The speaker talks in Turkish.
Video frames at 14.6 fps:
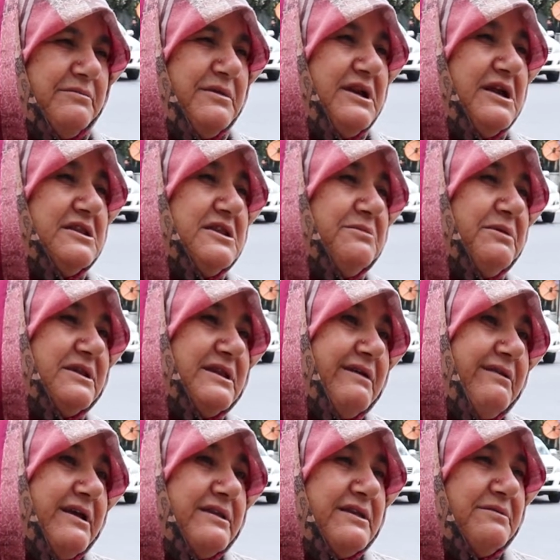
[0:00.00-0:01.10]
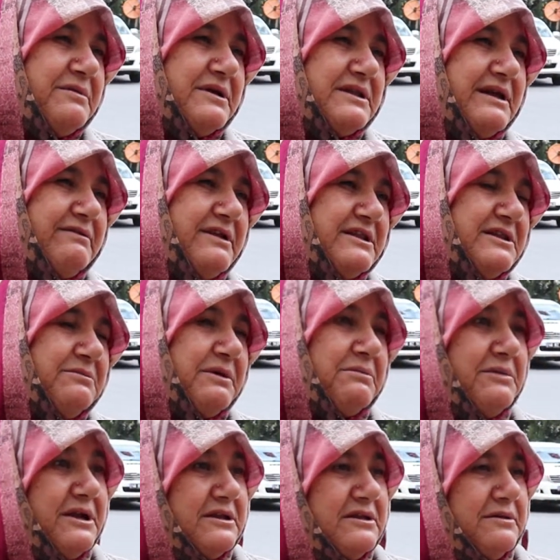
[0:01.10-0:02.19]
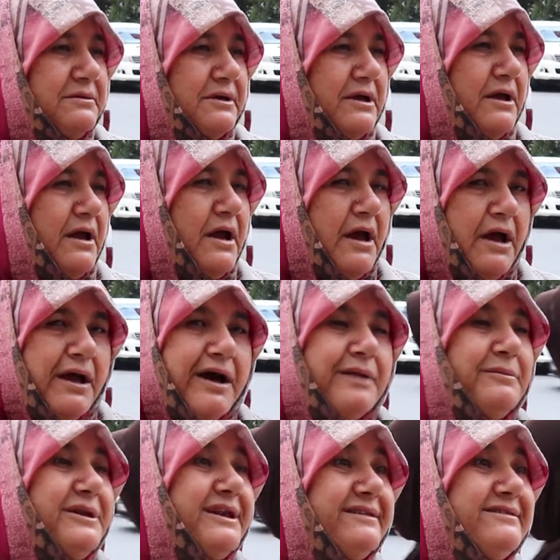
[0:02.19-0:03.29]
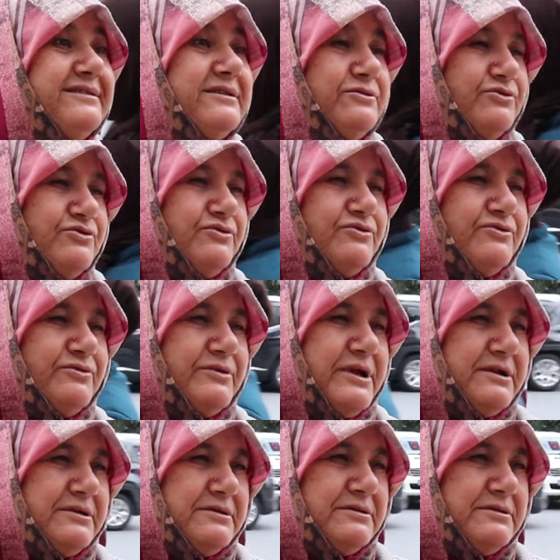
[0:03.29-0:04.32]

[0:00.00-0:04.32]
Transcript: Millet demek devlet demek, devlet demek millet demek. Yani milleti de düşünsünler.